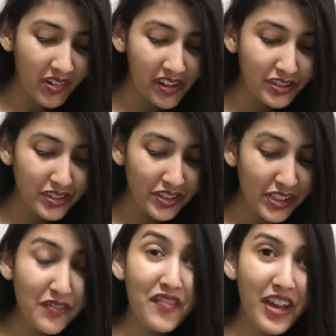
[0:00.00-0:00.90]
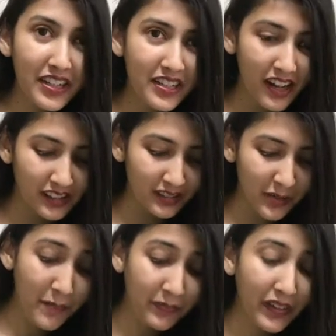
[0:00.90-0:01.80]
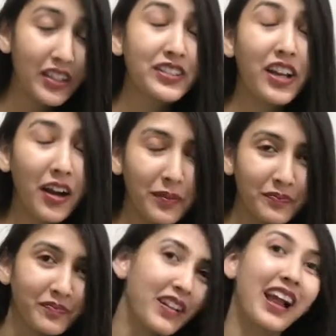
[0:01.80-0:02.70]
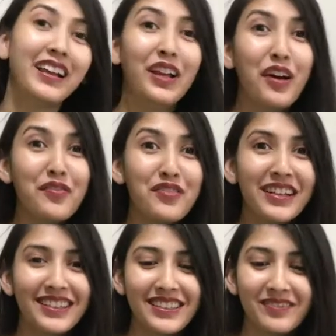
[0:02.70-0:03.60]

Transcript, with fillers: it's really very nice yum i loved it